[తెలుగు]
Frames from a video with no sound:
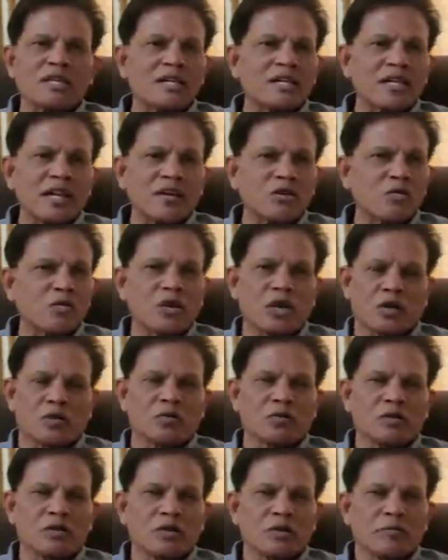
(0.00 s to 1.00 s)
కంటే ఎక్కువ ఉండరు
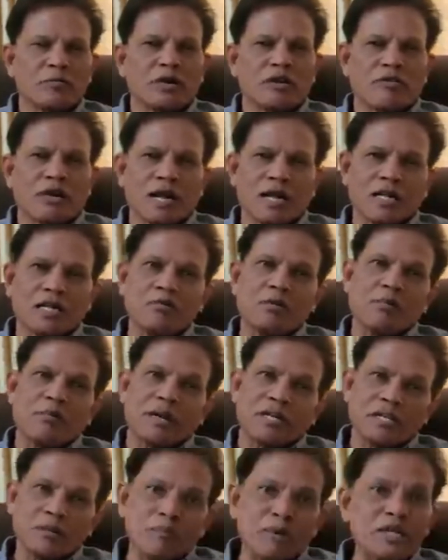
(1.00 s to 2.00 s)
మరి వాళ్ళకేమో
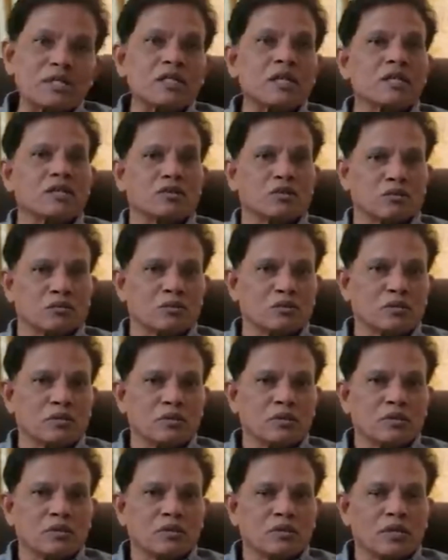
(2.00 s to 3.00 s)
పది పర్సెంట్
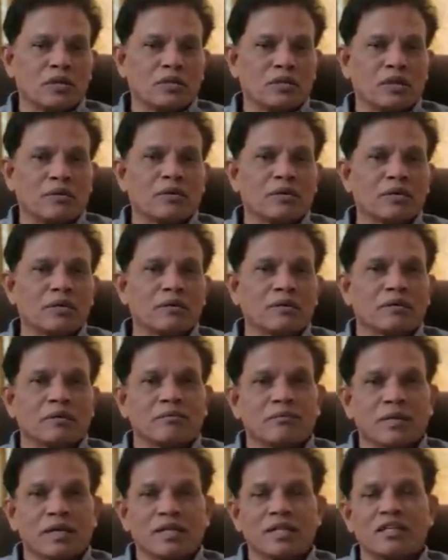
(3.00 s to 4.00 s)

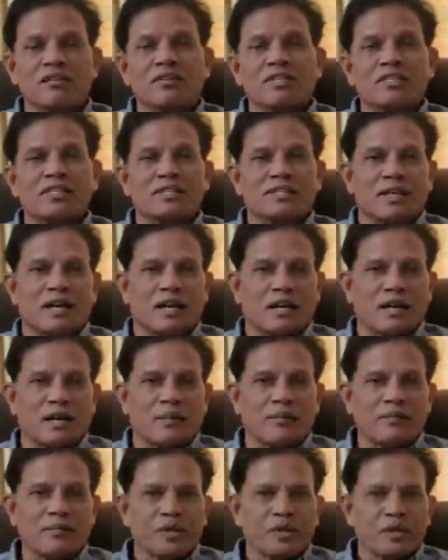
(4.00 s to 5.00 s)
మనకి రిజర్వేషన్ ఇస్తారట
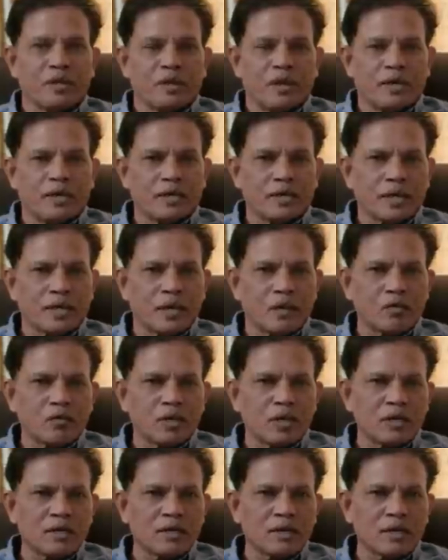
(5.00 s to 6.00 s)
అంటే ఇది ఎట్లా
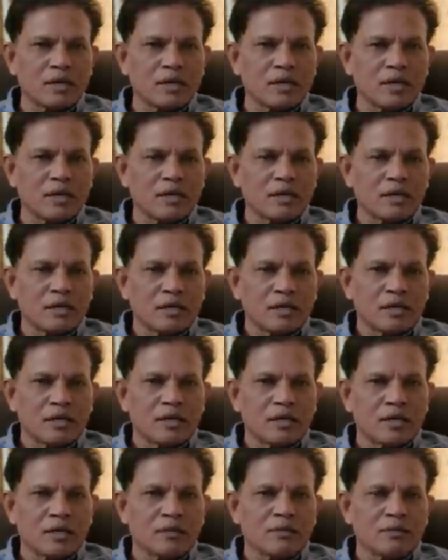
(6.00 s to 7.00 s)
ఉందంటే
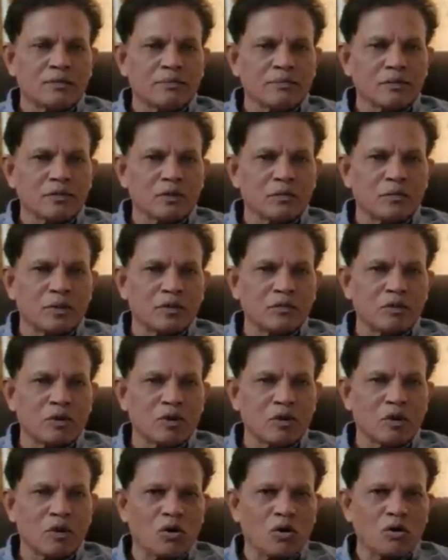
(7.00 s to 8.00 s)

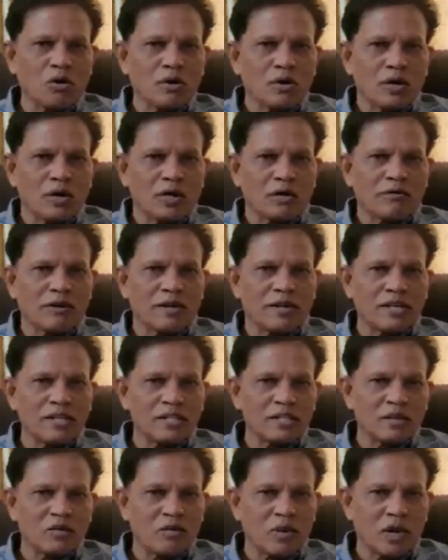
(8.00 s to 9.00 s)
సుప్రీంకోర్టులో అంటే
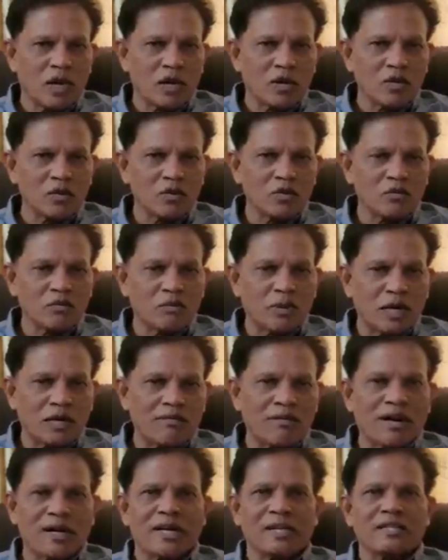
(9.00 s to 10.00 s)
వడ్డించేవాడు
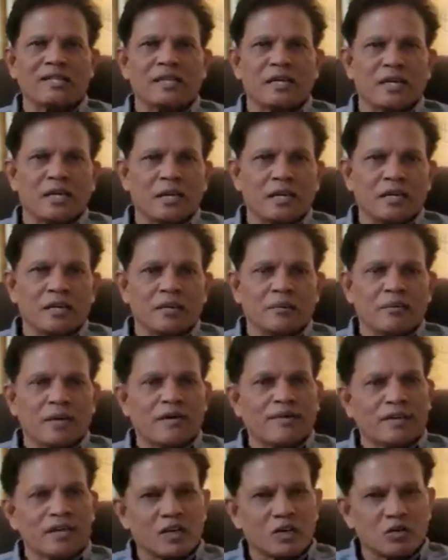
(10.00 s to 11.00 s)
మనవాడైతే
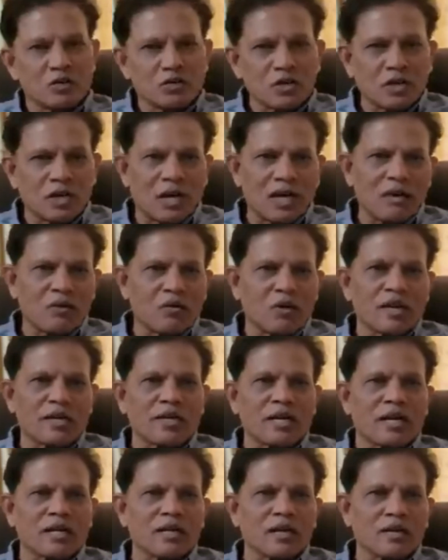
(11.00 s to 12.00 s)
మనం ఎక్కడ కూర్చున్నా
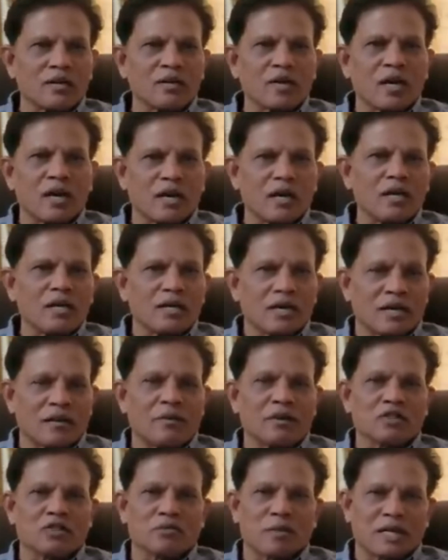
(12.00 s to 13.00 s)
ఒకటే అన్నట్టుగా
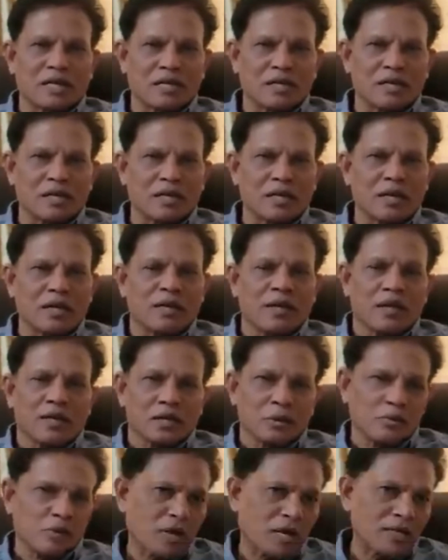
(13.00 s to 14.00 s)
కనబడుతుంది మనకి క్లియర్గా
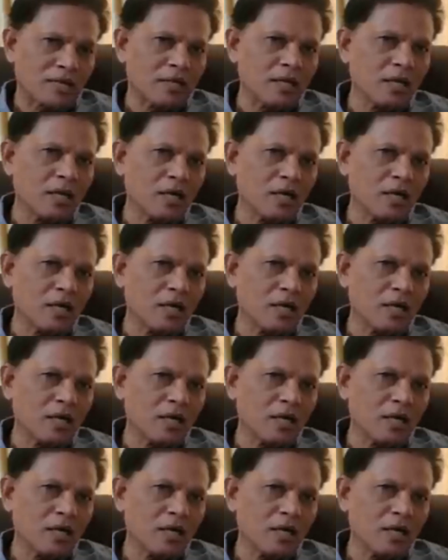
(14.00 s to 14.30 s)
ఇప్పుడు అదే